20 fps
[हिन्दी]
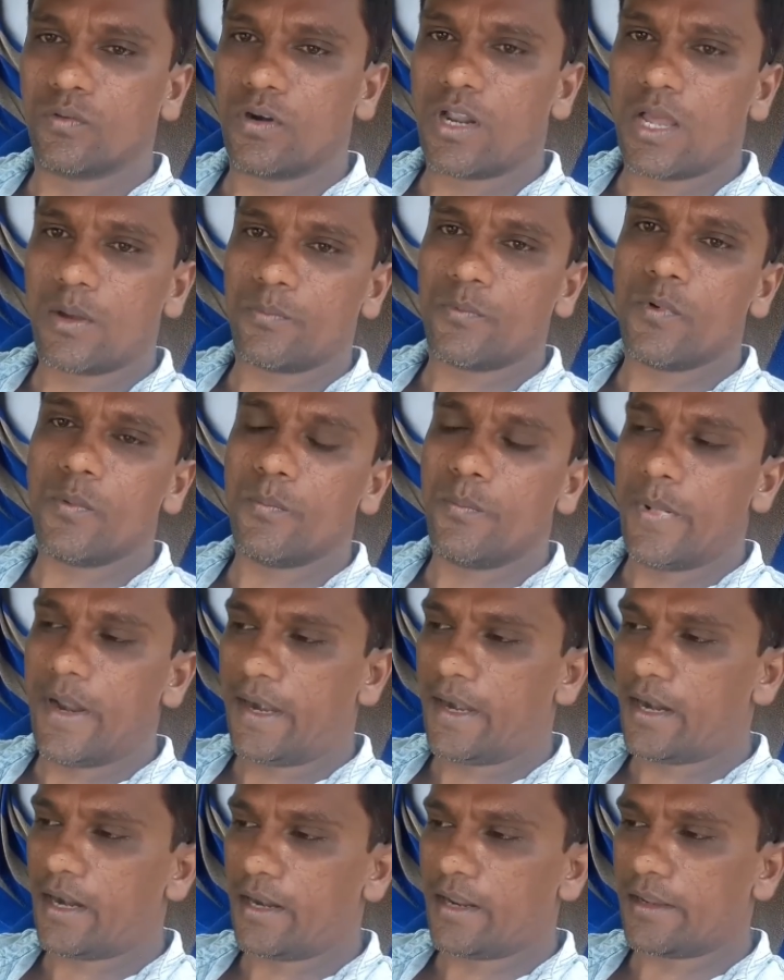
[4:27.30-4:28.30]
थोड़ा आपको
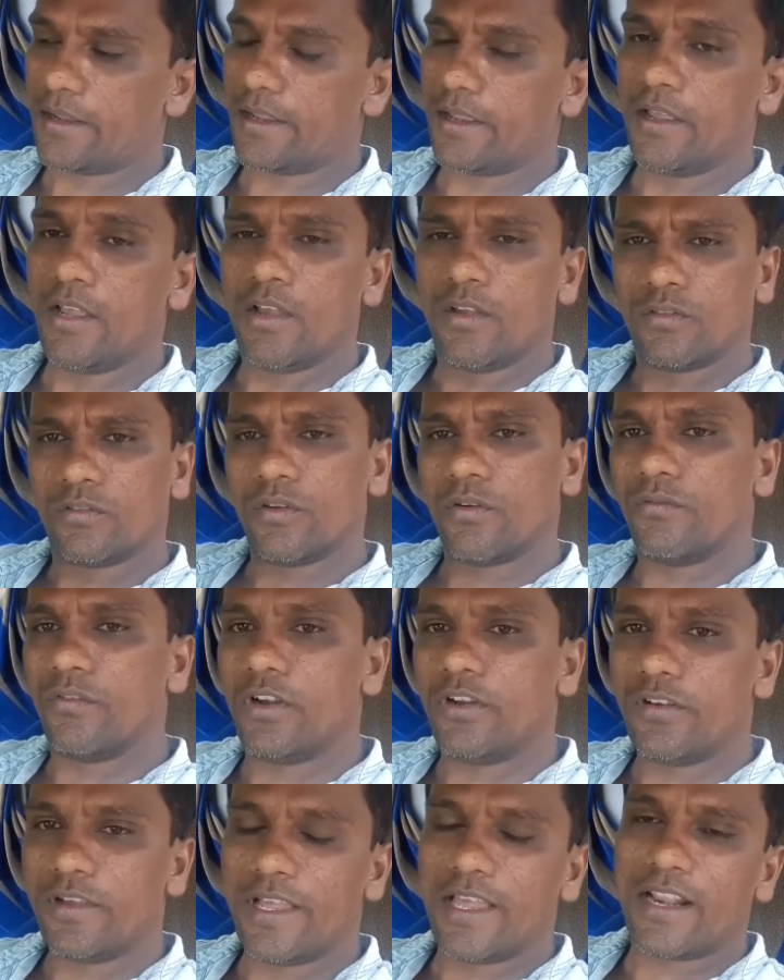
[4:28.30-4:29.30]
बेटर लगे तो
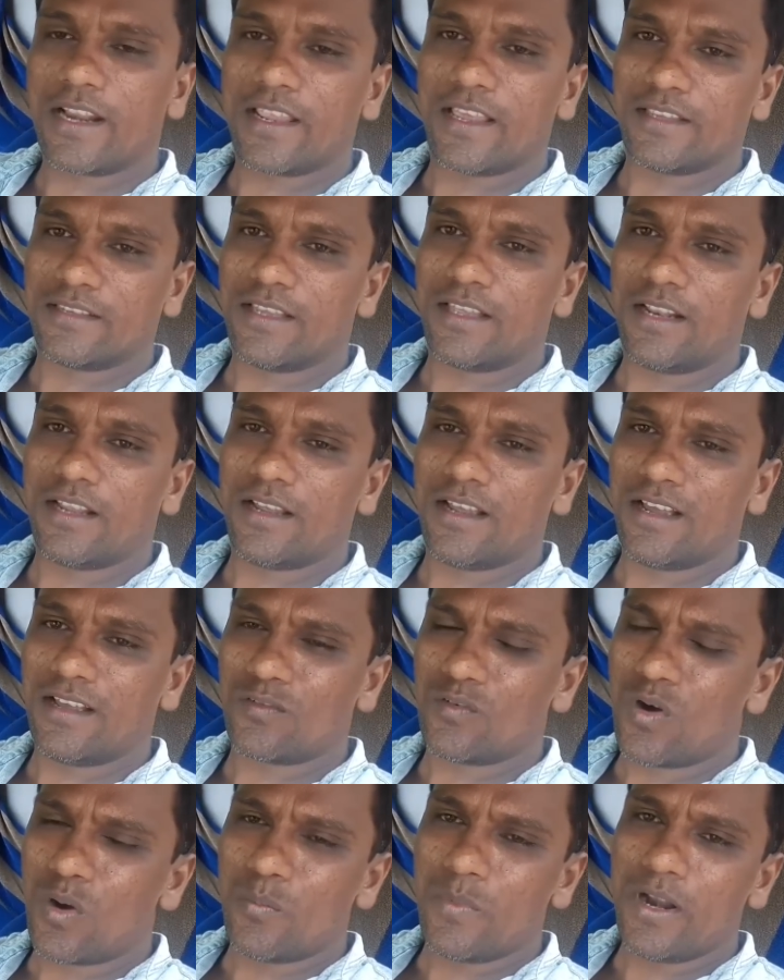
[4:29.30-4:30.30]
वीडियो यार कैसा
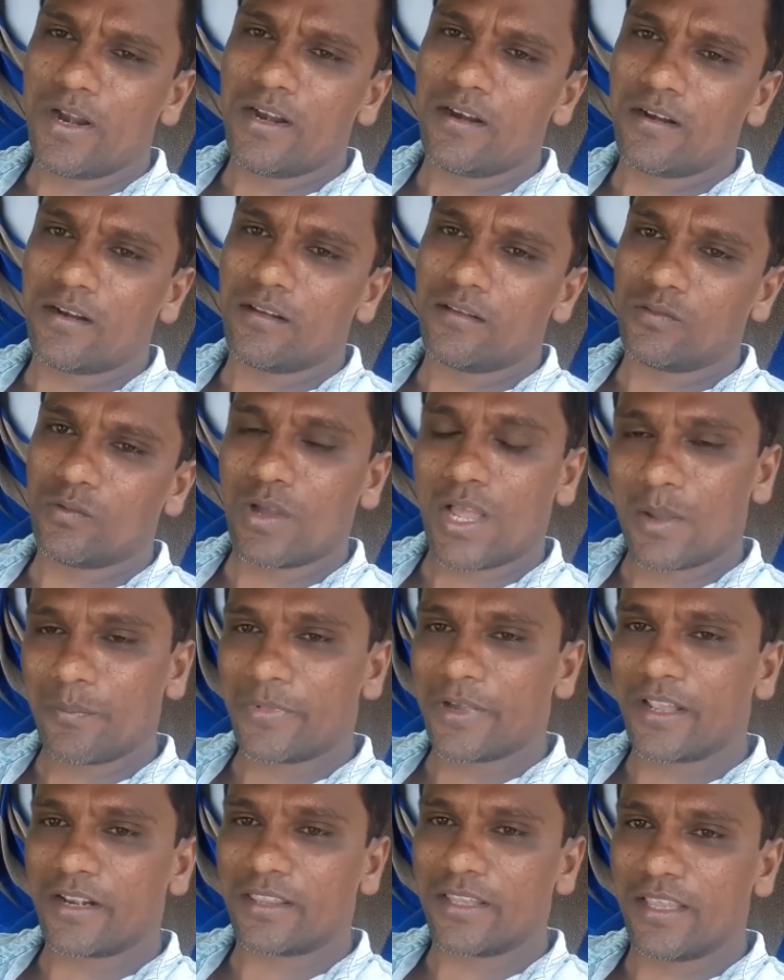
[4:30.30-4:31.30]
लगा कमेंट तो
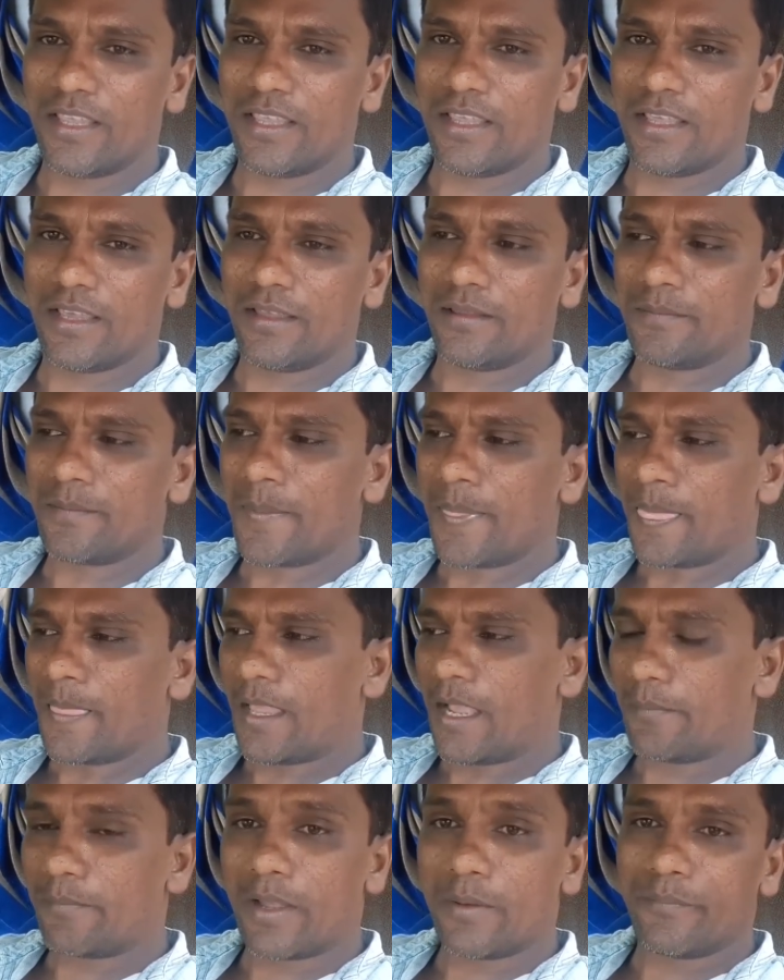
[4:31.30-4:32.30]
आप करते ही हैं
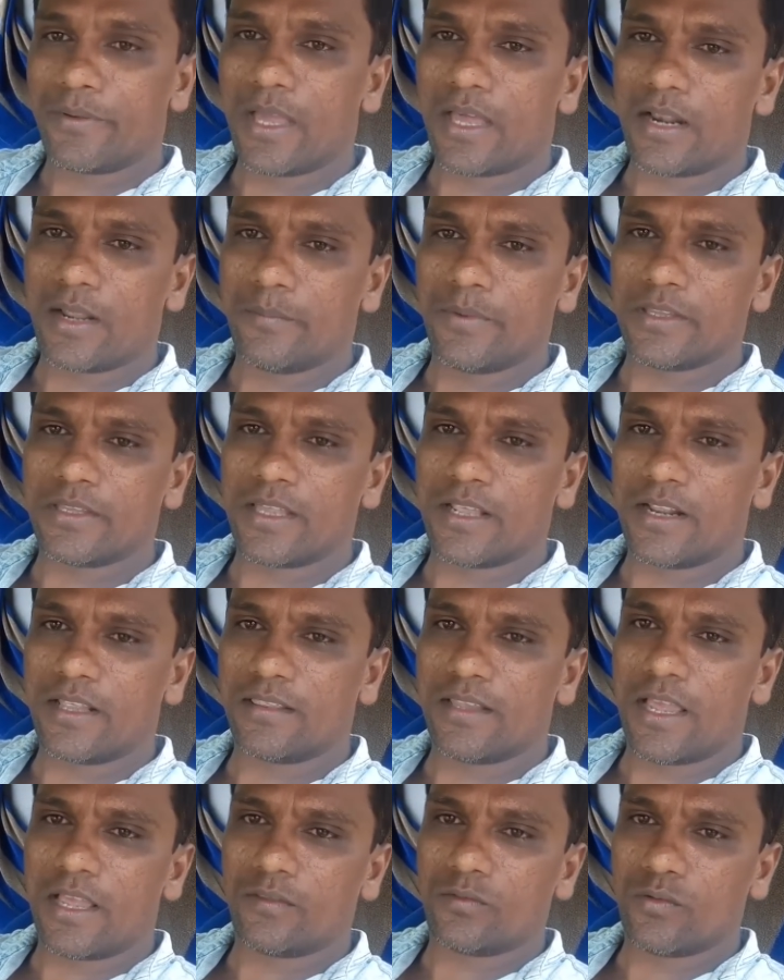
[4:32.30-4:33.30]
आपका प्यार हमेशा
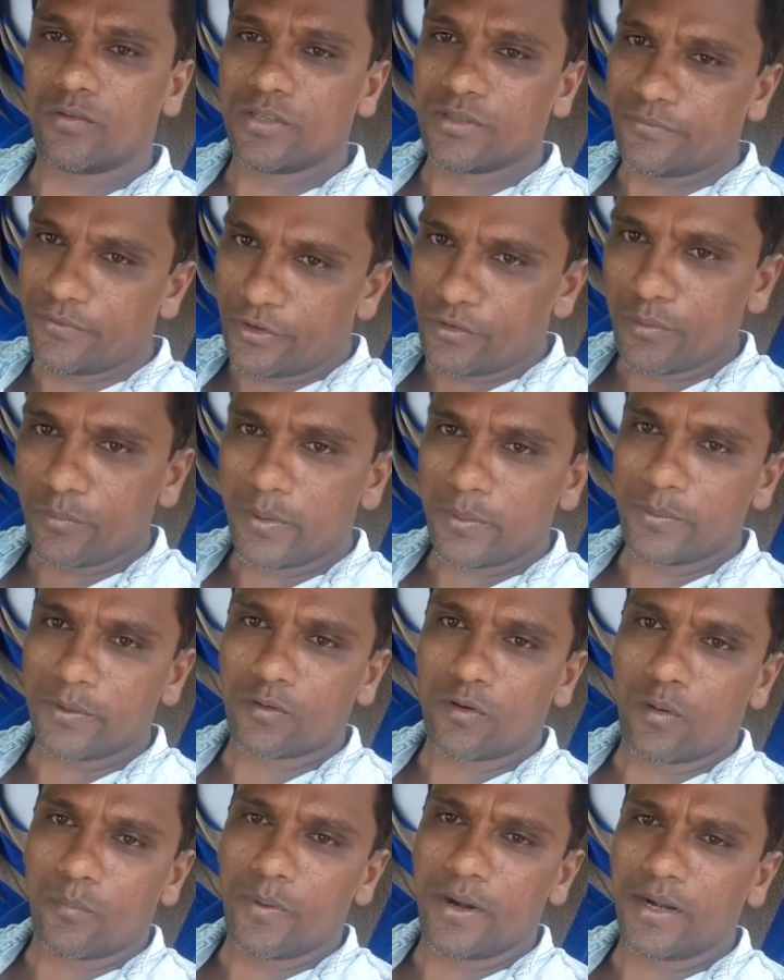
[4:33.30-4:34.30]
रहता है तो इस वीडियो में
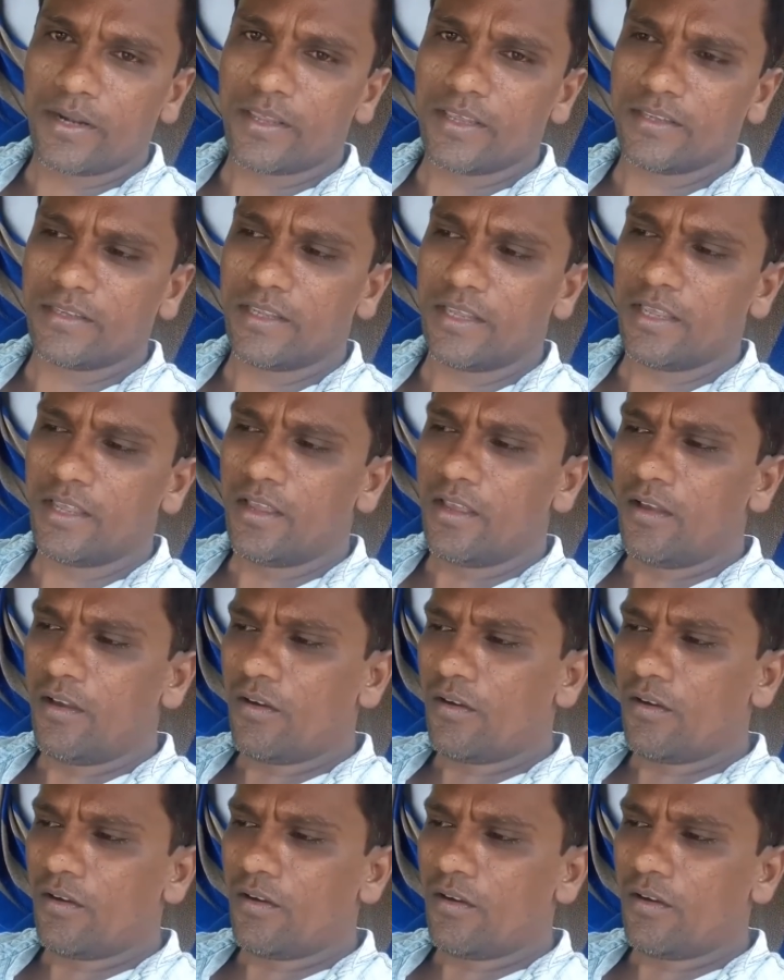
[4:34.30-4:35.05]
भी कमेंट कीजिए